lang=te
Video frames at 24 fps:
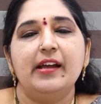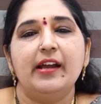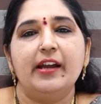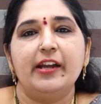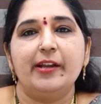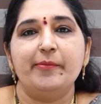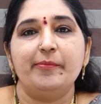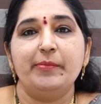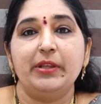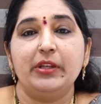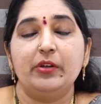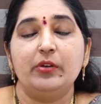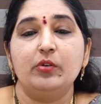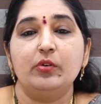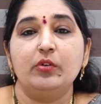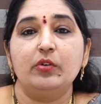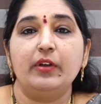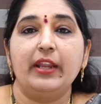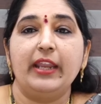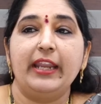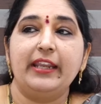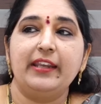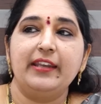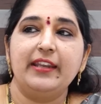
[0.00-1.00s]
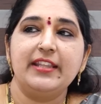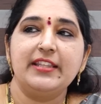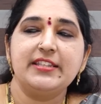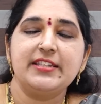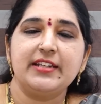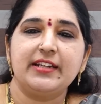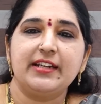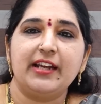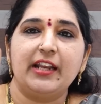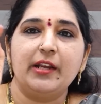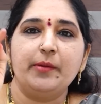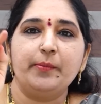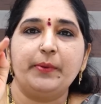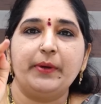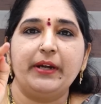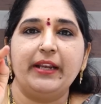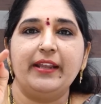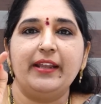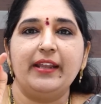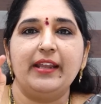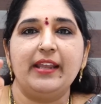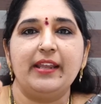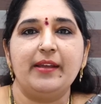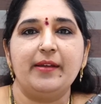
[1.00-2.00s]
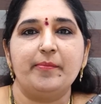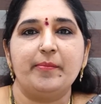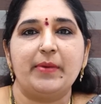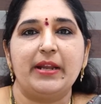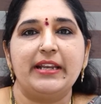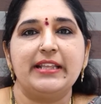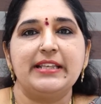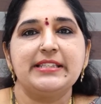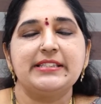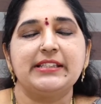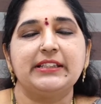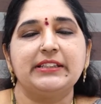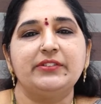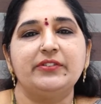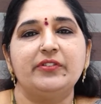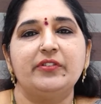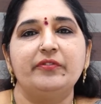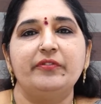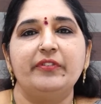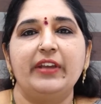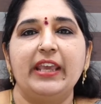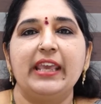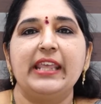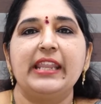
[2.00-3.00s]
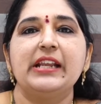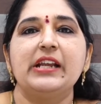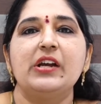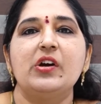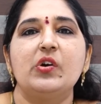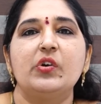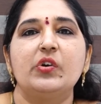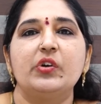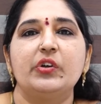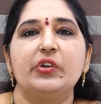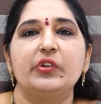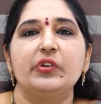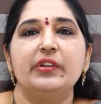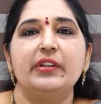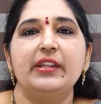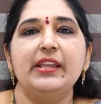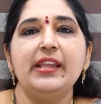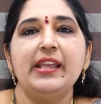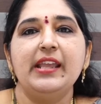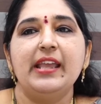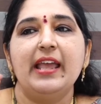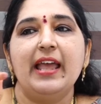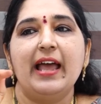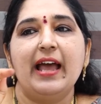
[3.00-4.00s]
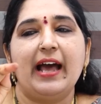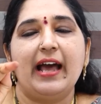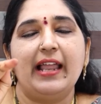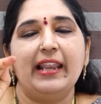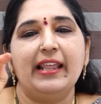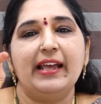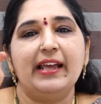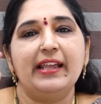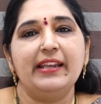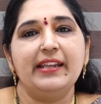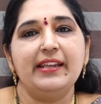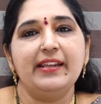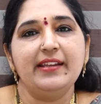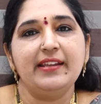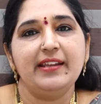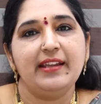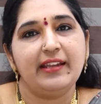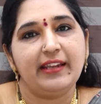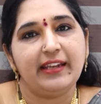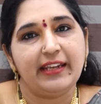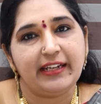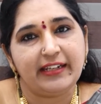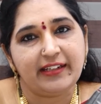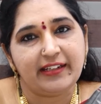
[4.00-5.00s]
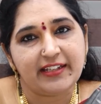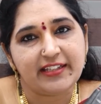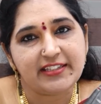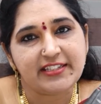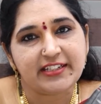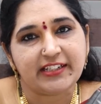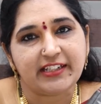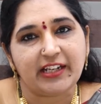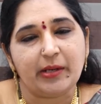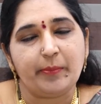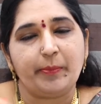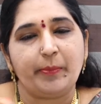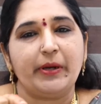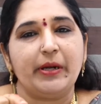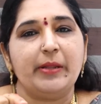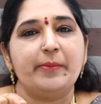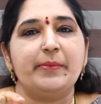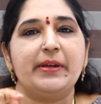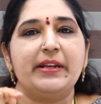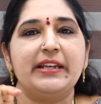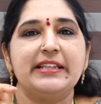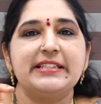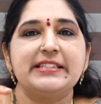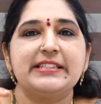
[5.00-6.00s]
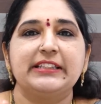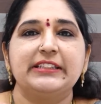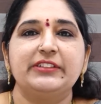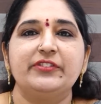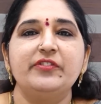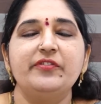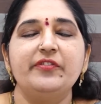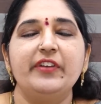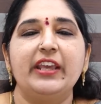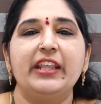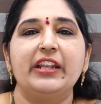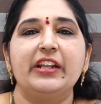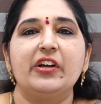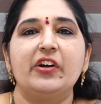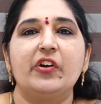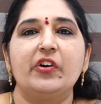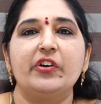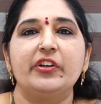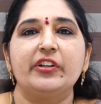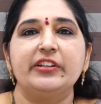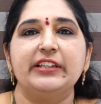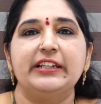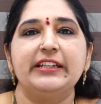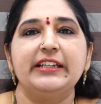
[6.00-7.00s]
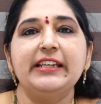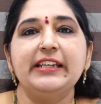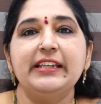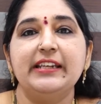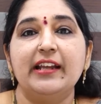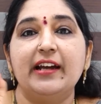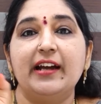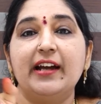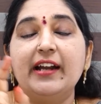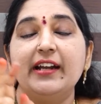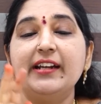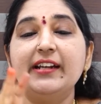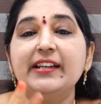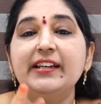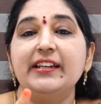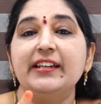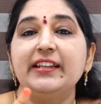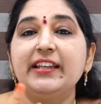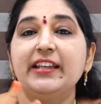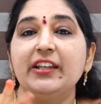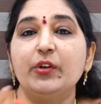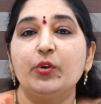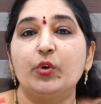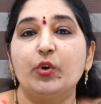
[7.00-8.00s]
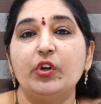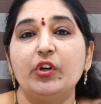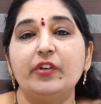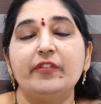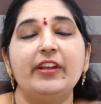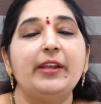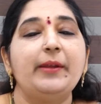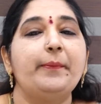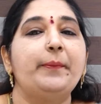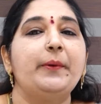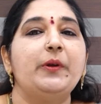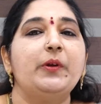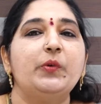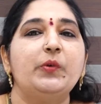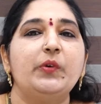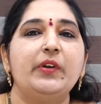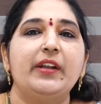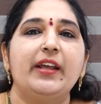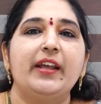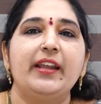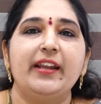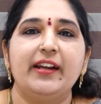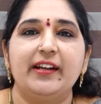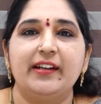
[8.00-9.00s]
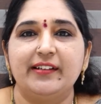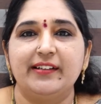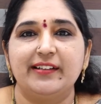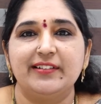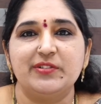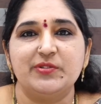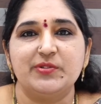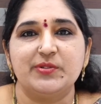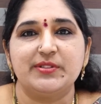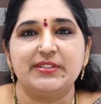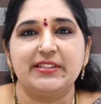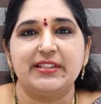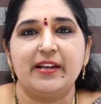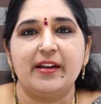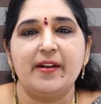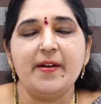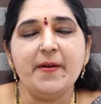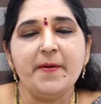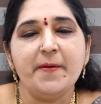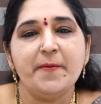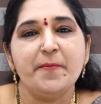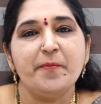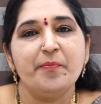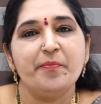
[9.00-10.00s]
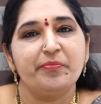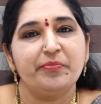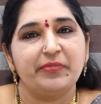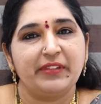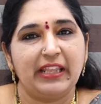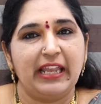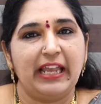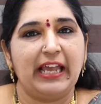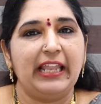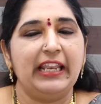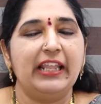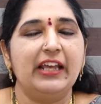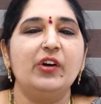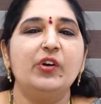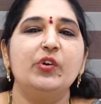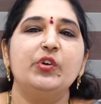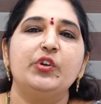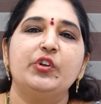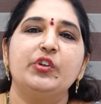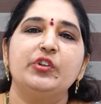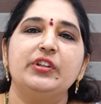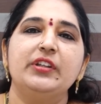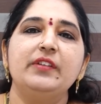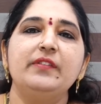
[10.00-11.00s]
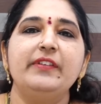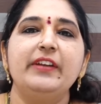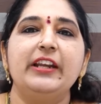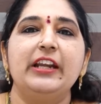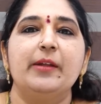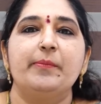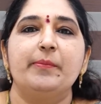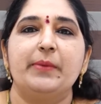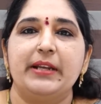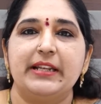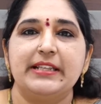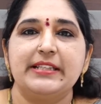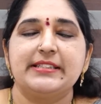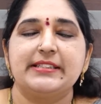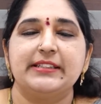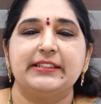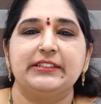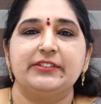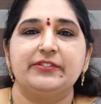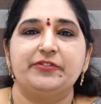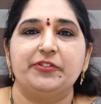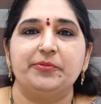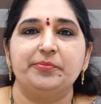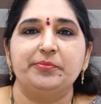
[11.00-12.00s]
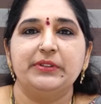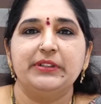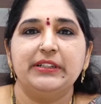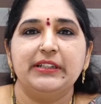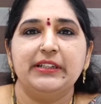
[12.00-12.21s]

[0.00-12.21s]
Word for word: అంటే మీరు ఇటు నుంచి కనపడే మనస్తత్వం వేరుగా ఉంటుంది అలానే ఇటు నుంచి కనపడే మనస్తత్వం వేరుగా ఉంటుంది అంటే నాణానికి రెండు వైపులు ఉంటాయి అంటాను చూసారా అలా ఉంటుంది వీళ్ళ మనస్తత్వం